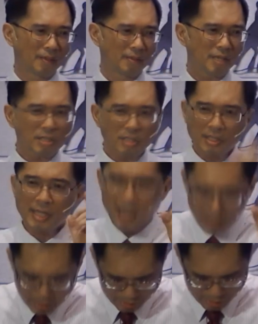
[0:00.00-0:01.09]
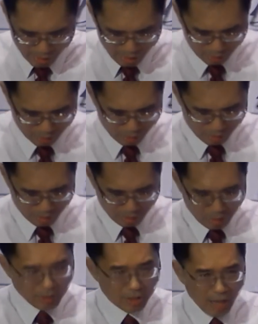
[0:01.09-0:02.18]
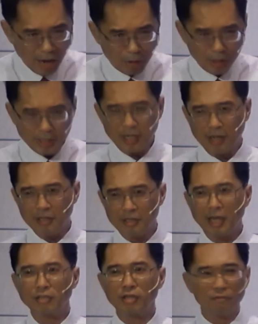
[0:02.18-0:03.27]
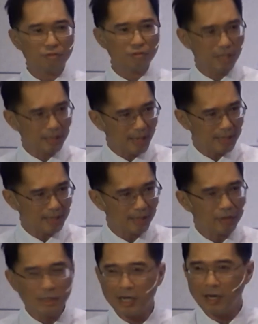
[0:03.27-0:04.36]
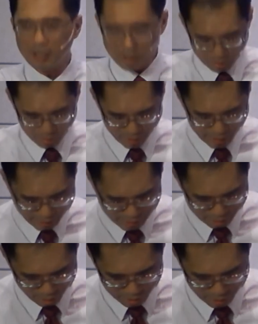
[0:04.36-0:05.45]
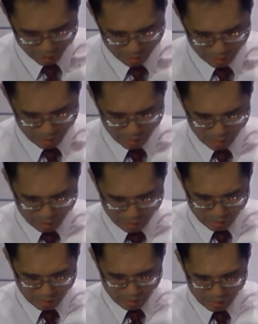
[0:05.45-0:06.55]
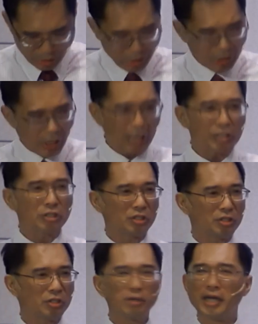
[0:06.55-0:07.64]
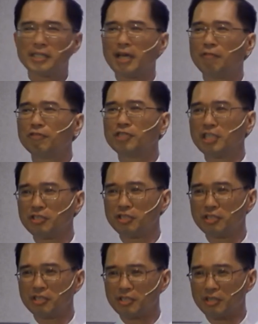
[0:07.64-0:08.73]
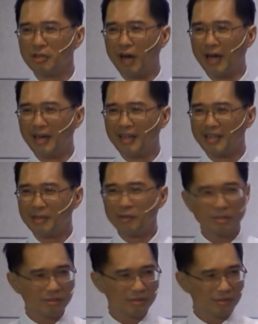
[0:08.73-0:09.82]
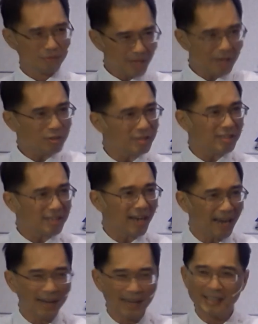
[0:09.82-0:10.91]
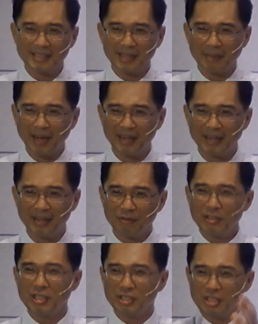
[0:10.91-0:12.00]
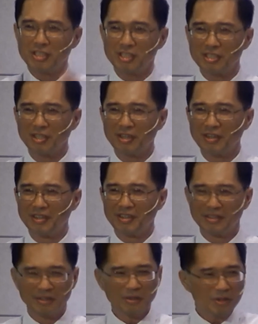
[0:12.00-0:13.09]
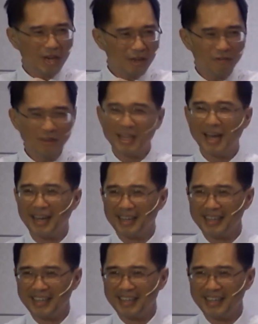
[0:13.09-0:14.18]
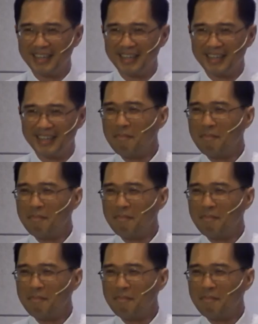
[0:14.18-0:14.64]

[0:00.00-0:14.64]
但是大儿子要找回小儿子，他需要付上代价，因为小儿子回来之后呢，也许又可以在父亲去世之后啊，因为他又是一个儿子的嘛，父亲去世的时候又可以分他一